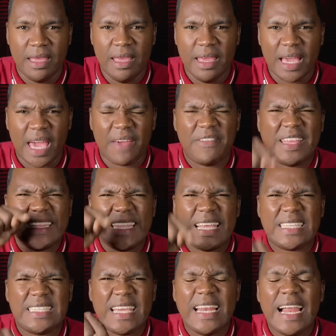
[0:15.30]
que
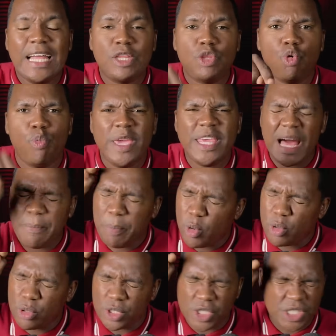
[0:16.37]
bendecirá tu vida
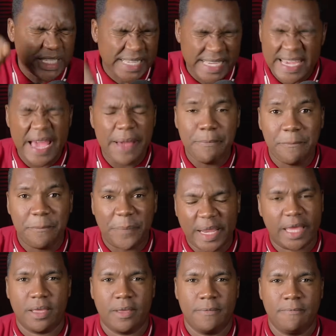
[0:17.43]
por
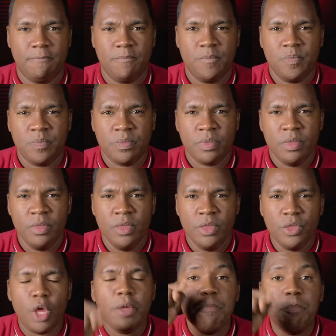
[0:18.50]
siempre.
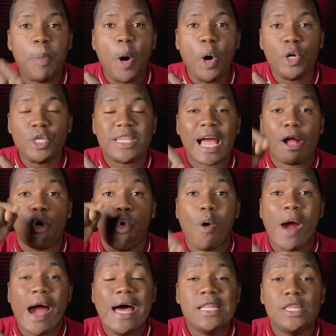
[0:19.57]
No importa
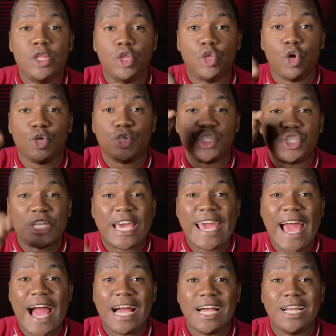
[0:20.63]
cuánto
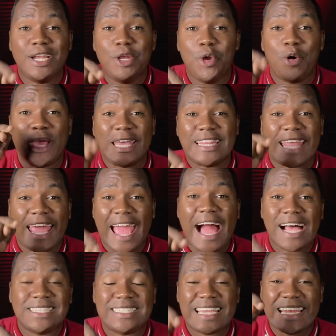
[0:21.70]
sean lo que te
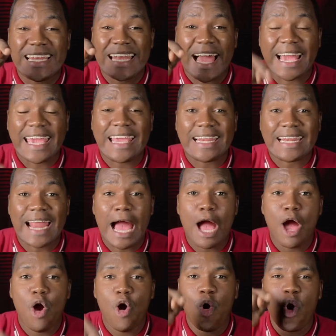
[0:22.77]
hacen la guerra
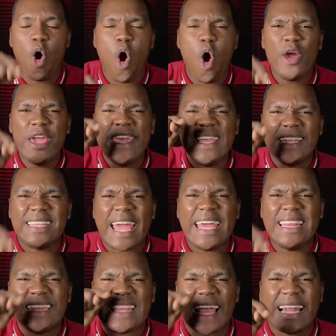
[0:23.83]
o
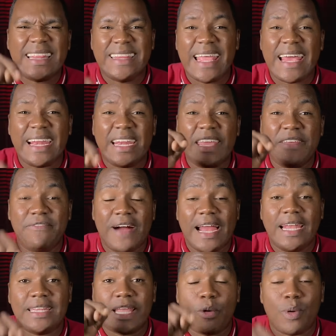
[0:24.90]
intentan
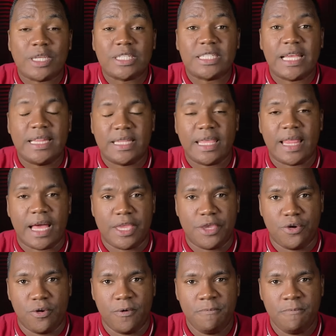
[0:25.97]
derribarte o hacerte daño.